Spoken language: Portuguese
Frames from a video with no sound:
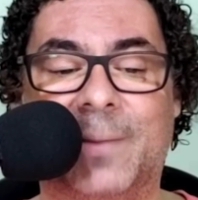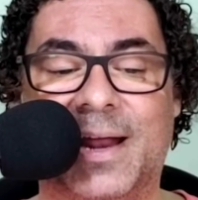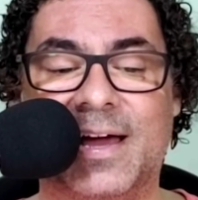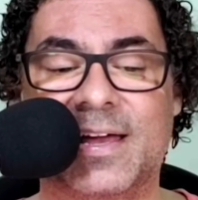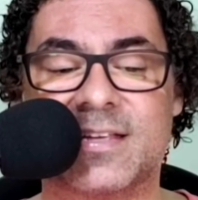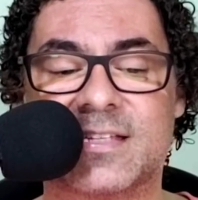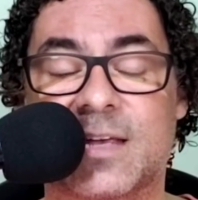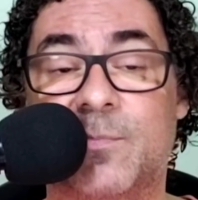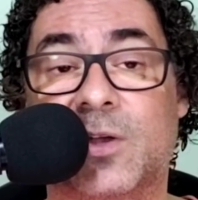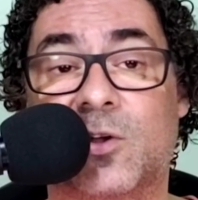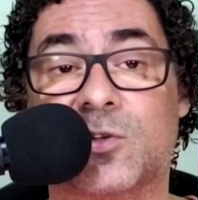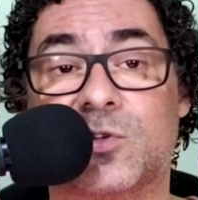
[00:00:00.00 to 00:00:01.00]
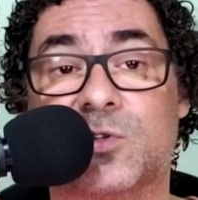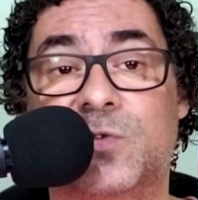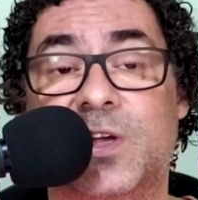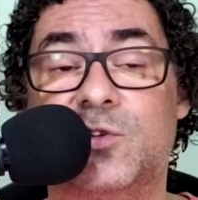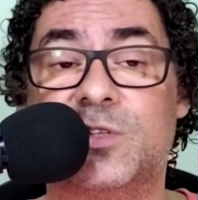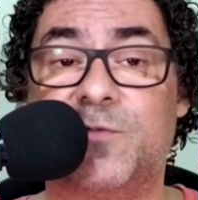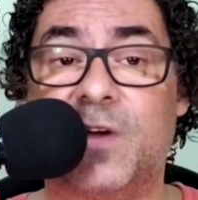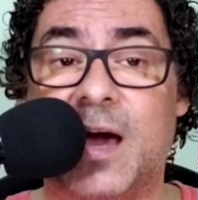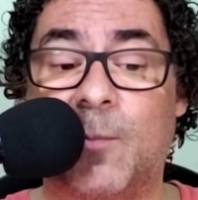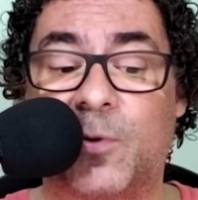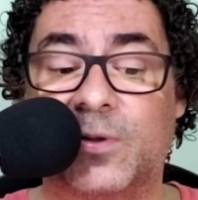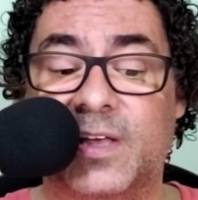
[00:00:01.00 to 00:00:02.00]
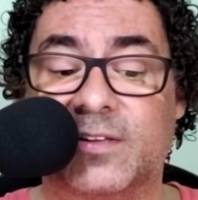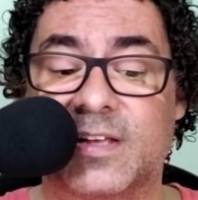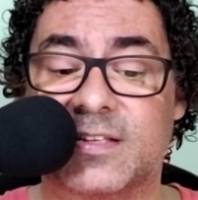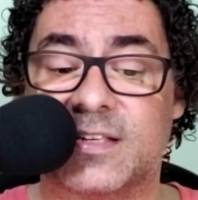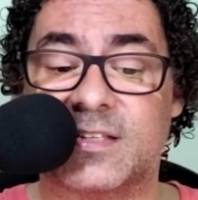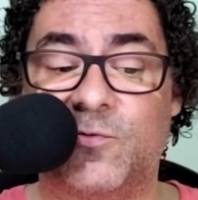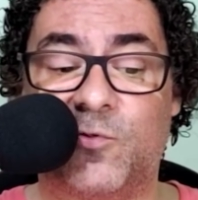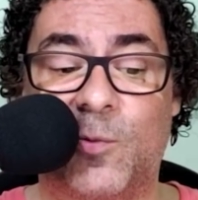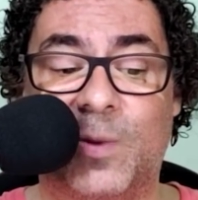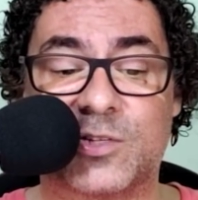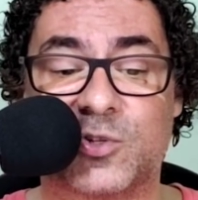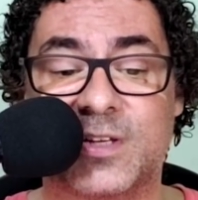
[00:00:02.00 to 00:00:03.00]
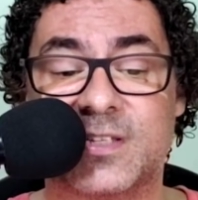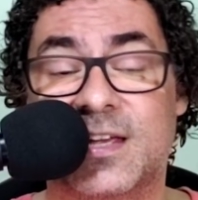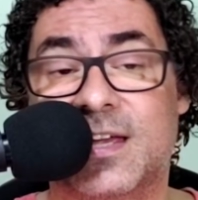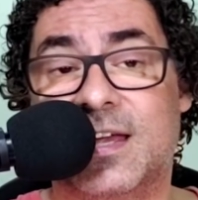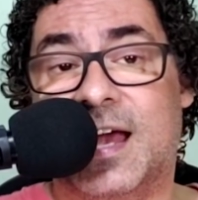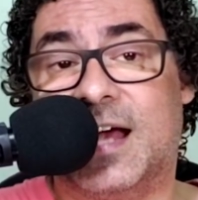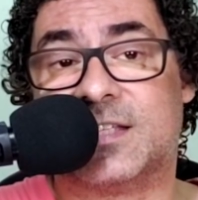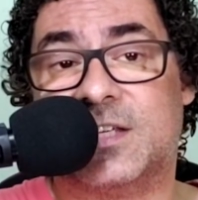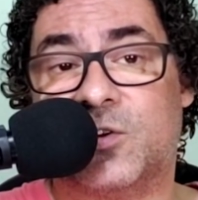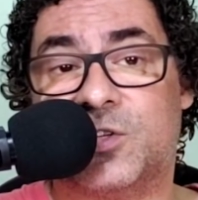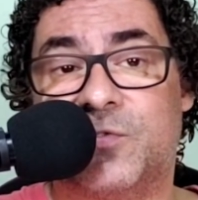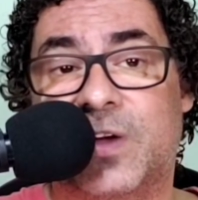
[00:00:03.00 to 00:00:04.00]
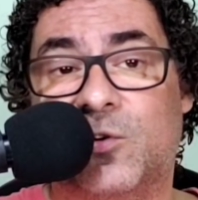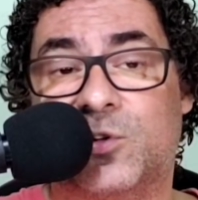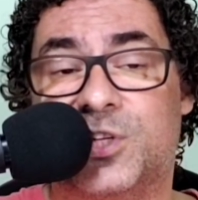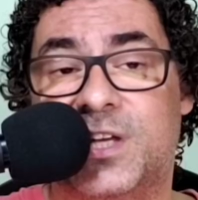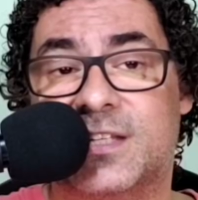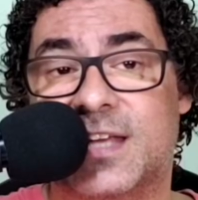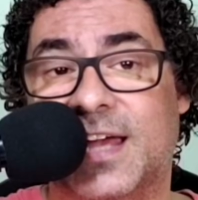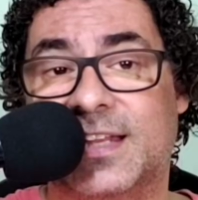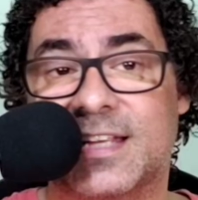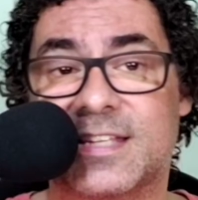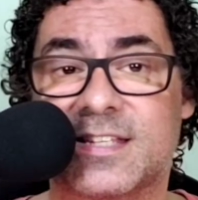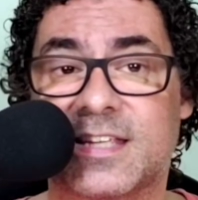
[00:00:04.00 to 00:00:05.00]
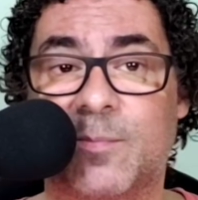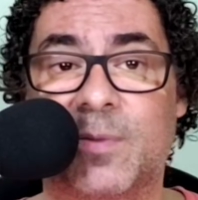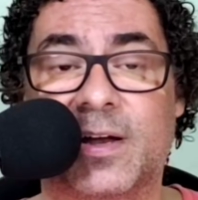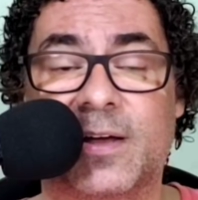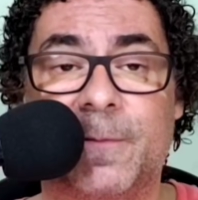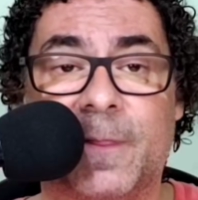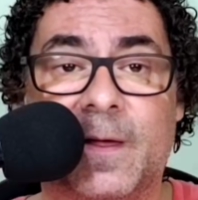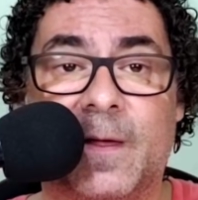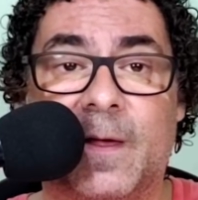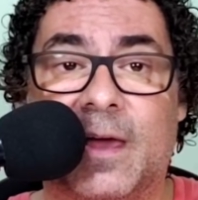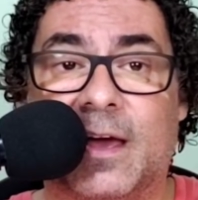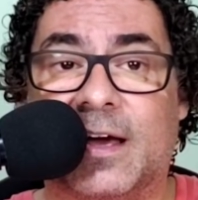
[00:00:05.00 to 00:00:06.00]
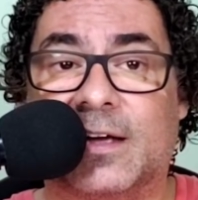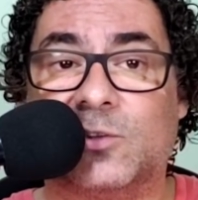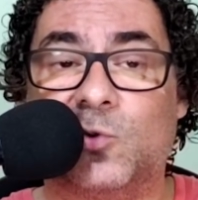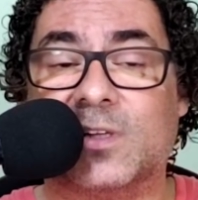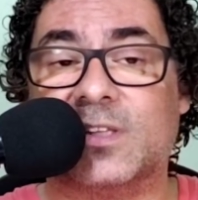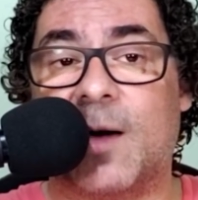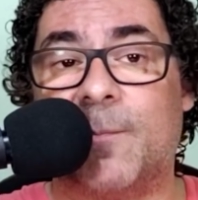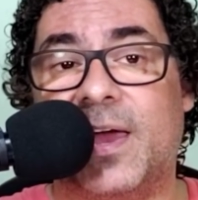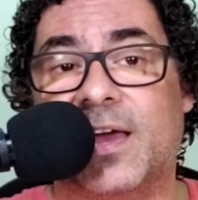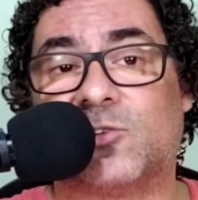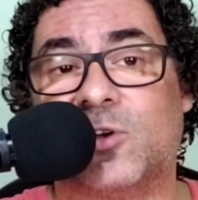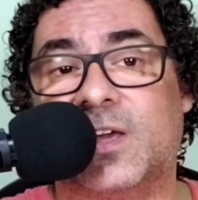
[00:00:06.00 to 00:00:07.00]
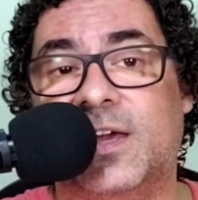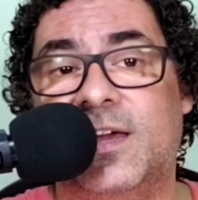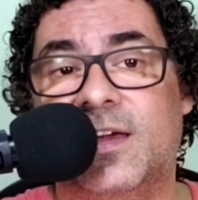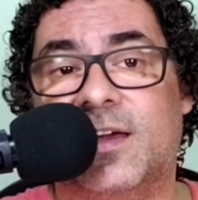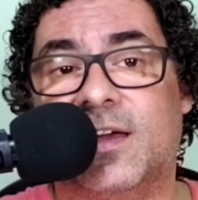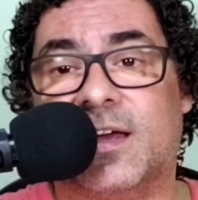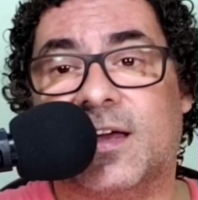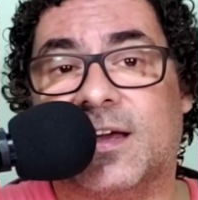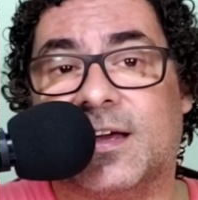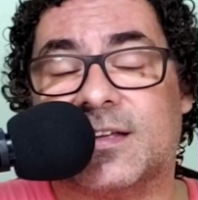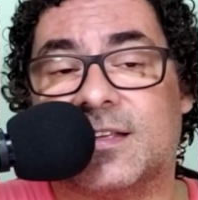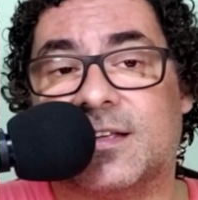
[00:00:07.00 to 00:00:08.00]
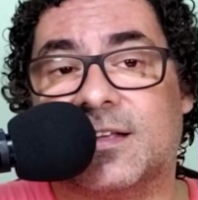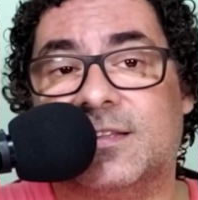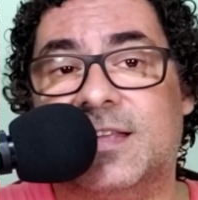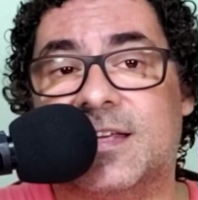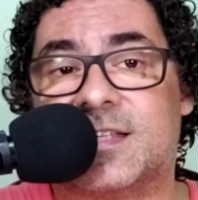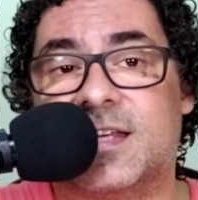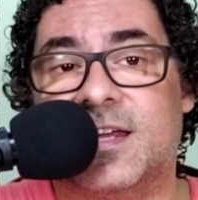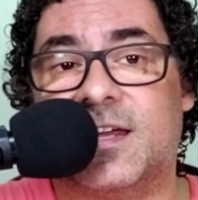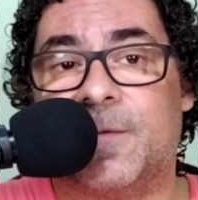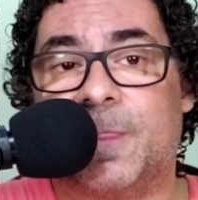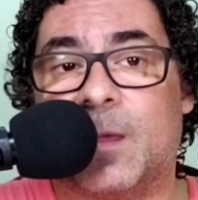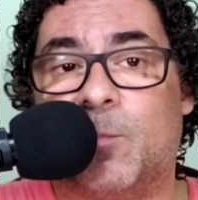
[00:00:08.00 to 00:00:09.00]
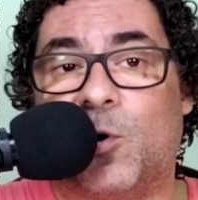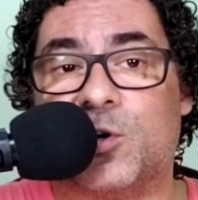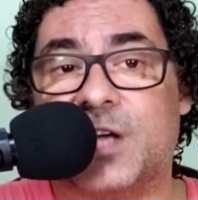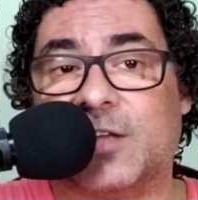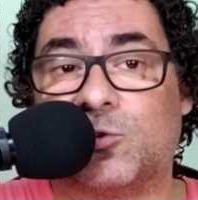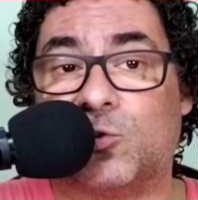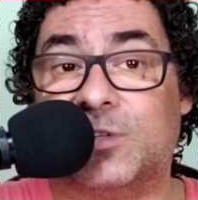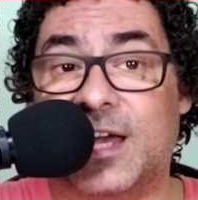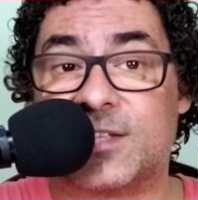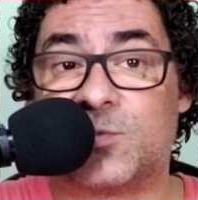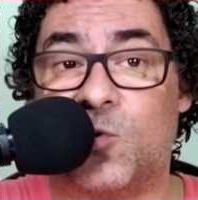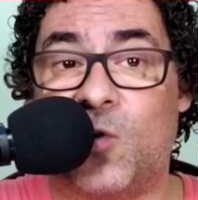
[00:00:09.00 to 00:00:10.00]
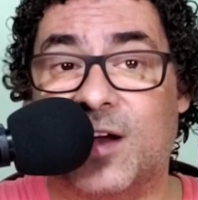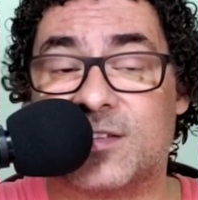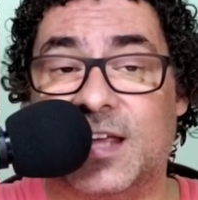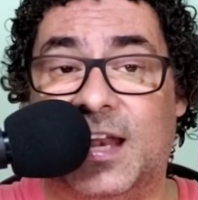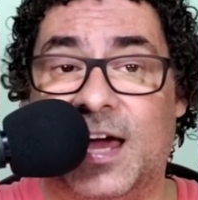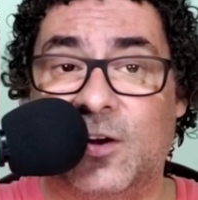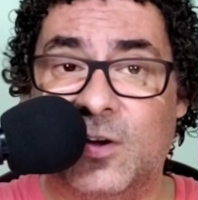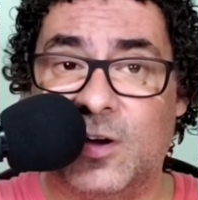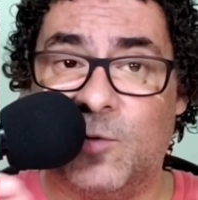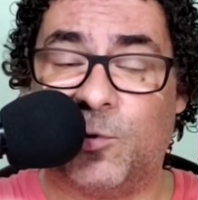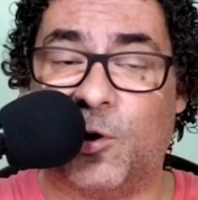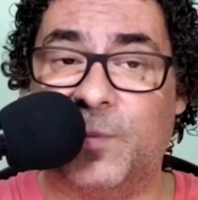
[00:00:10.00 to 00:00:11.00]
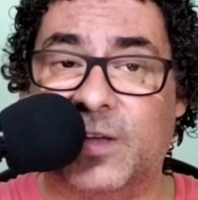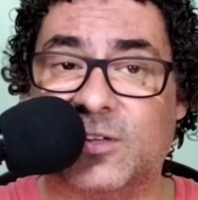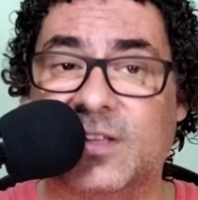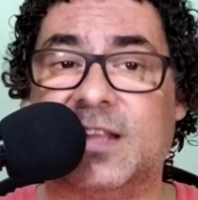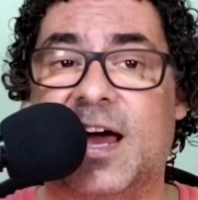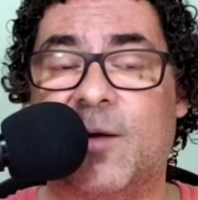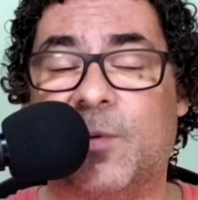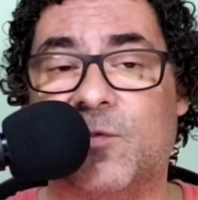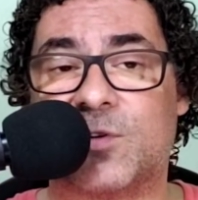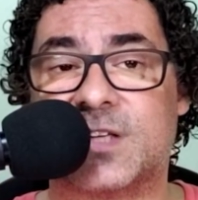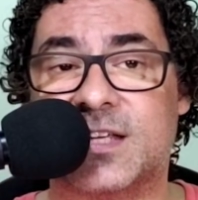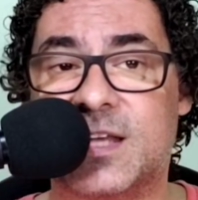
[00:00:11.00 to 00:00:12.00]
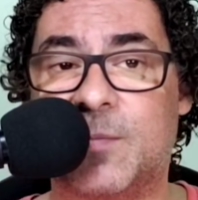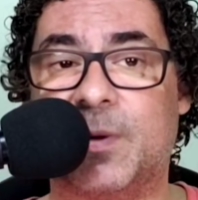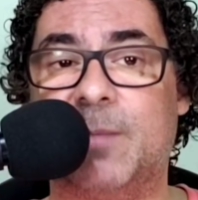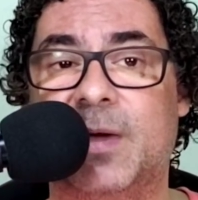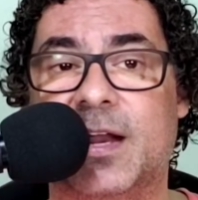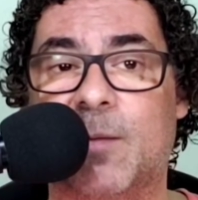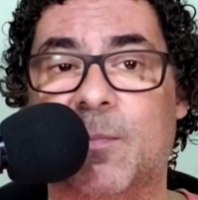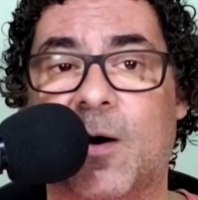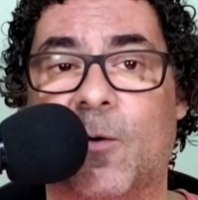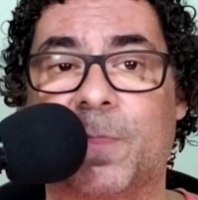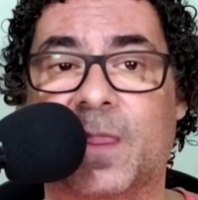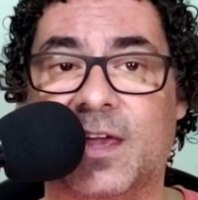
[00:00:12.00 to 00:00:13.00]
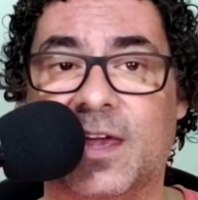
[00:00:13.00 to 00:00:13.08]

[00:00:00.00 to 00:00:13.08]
para receber nossos vídeos e ficar por dentro dessas informações. Assim que eu tiver notícia ainda essa semana do andamento aqui desse projeto do 14 salário, prometo que trago para vocês em primeira mão.